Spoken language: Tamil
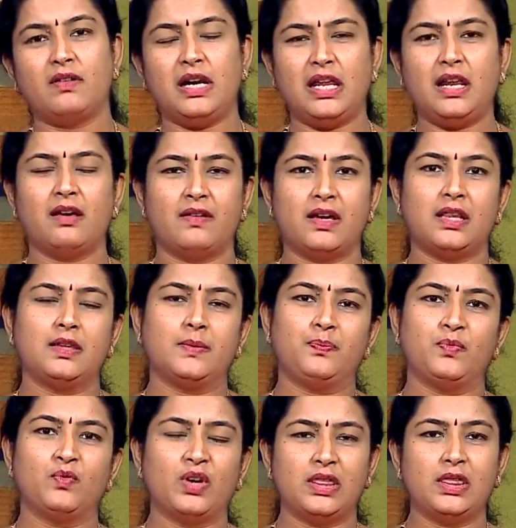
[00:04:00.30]
வெளியில் வருது
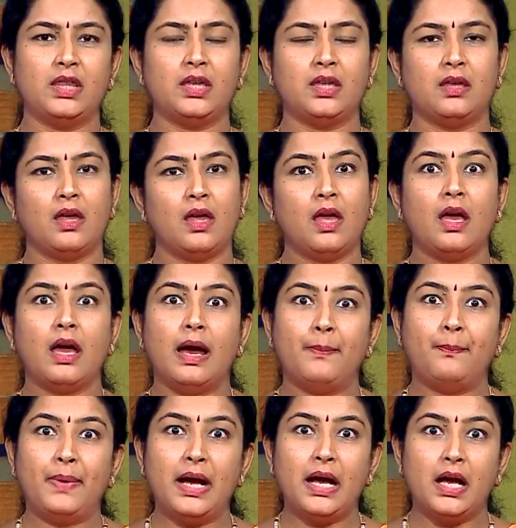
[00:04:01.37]
வந்து
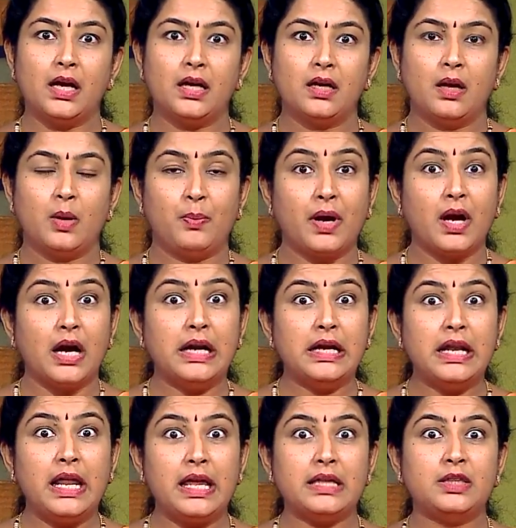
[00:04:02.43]
அப்பா இப்போ
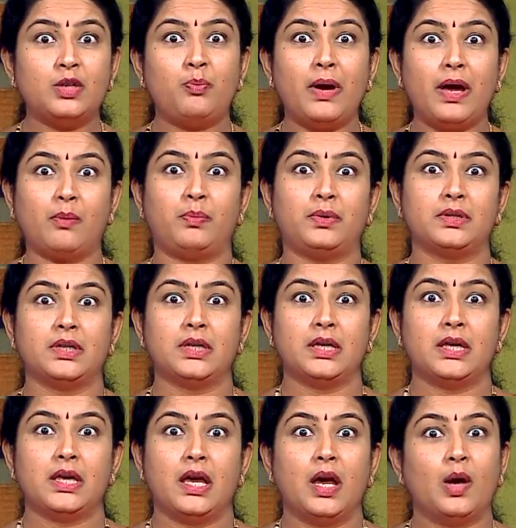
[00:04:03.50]
கண்ணில் எதிர்பார்ப்பு
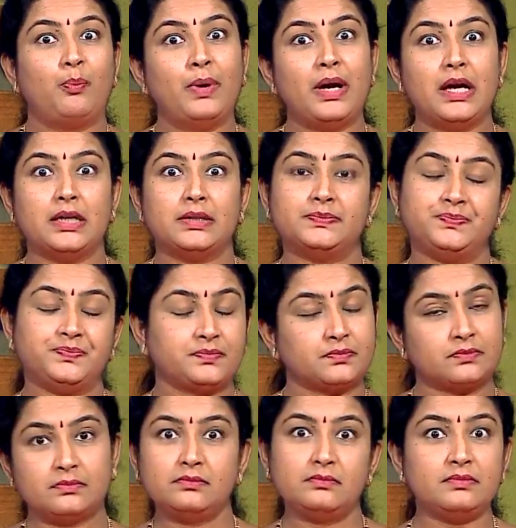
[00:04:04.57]
அப்பா
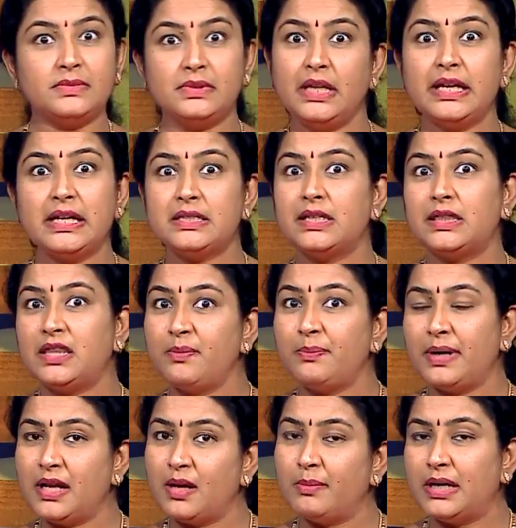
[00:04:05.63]
நீங்கள் சத்தியம்
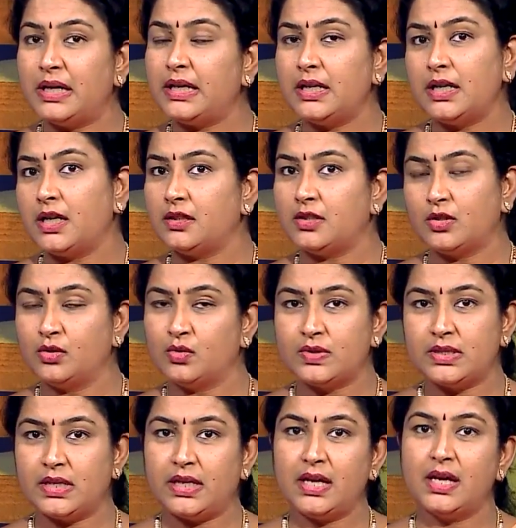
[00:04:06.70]
பண்ண மாதிரி நடந்துக்கணும்
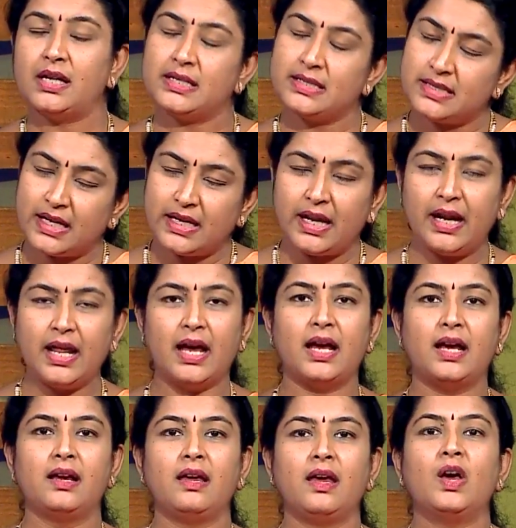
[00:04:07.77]
சரியா சரிடா
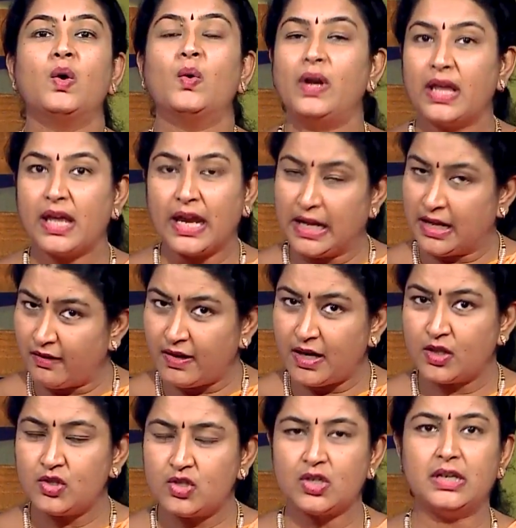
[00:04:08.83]
உனக்கு என்ன
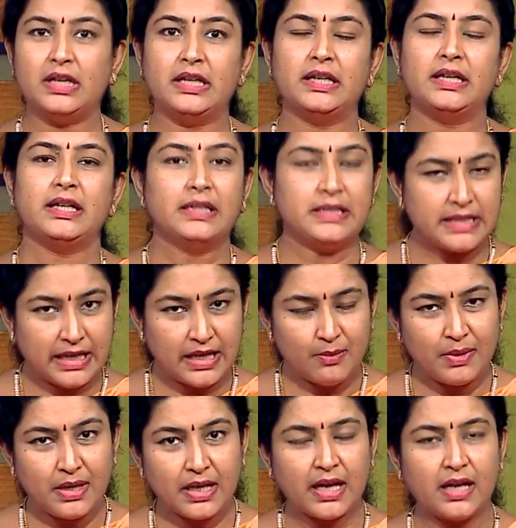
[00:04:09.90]
வேணும்னு சொல்லு என்
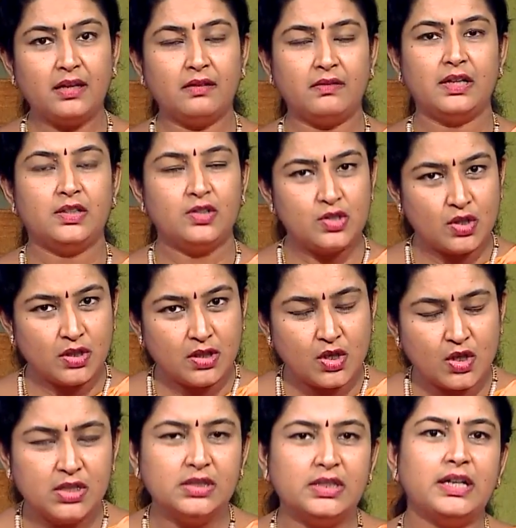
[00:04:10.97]
செல்லம்மாக்கு என்ன வேணும்னு சொல்லு
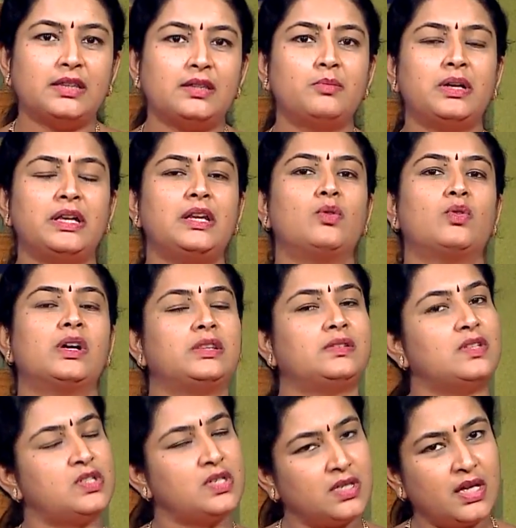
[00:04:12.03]
குழந்தை எடுத்து மடியில் உட்காந்து
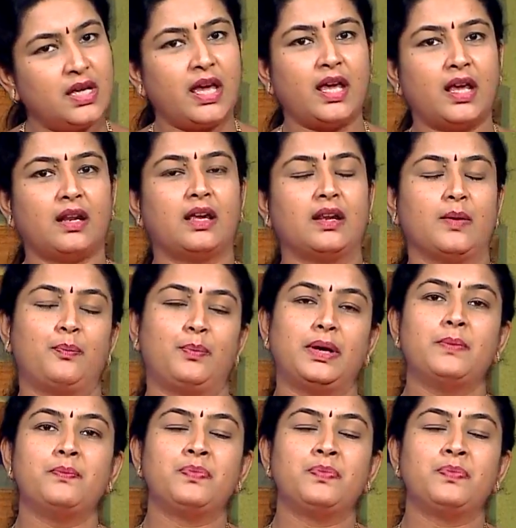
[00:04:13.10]
வச்சுட்டு கேட்குறாரு அப்பா